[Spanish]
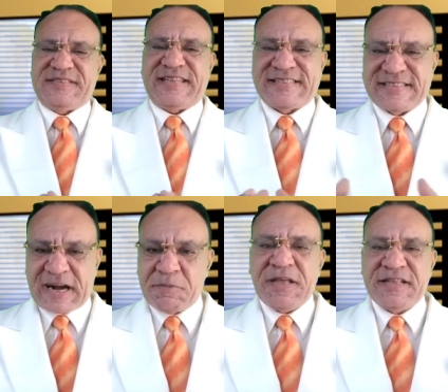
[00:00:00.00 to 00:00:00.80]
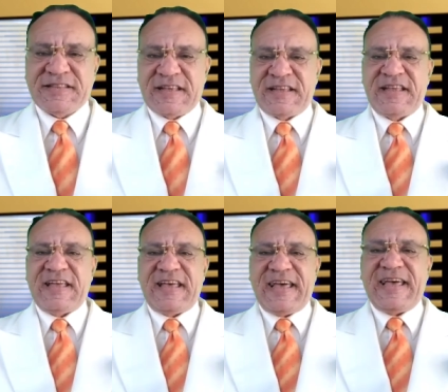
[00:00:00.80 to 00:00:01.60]
que se transmite
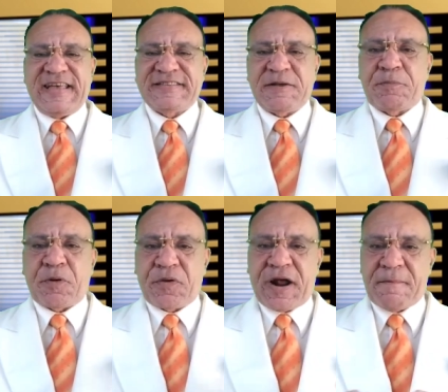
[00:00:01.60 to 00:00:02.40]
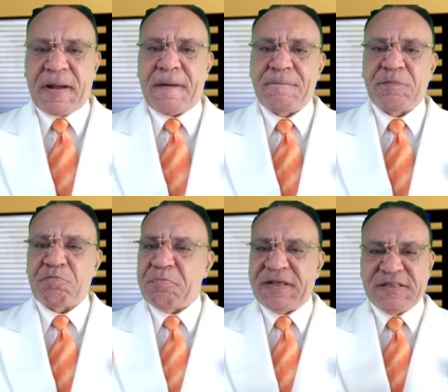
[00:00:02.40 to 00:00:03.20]
este programa.
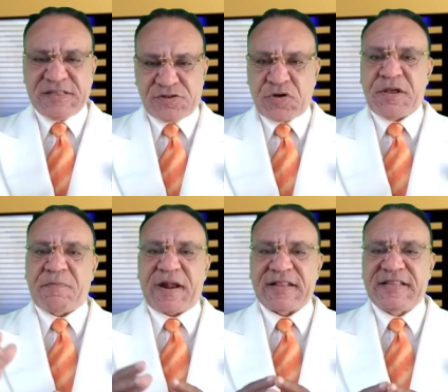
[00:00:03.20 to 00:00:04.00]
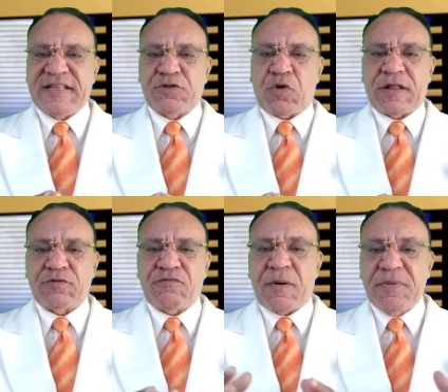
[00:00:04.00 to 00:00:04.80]
Bendiciones para ti y toda
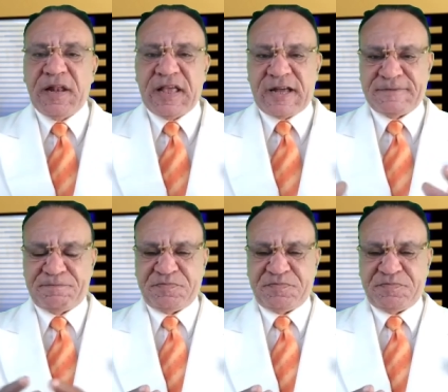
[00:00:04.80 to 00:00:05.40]
tu familia.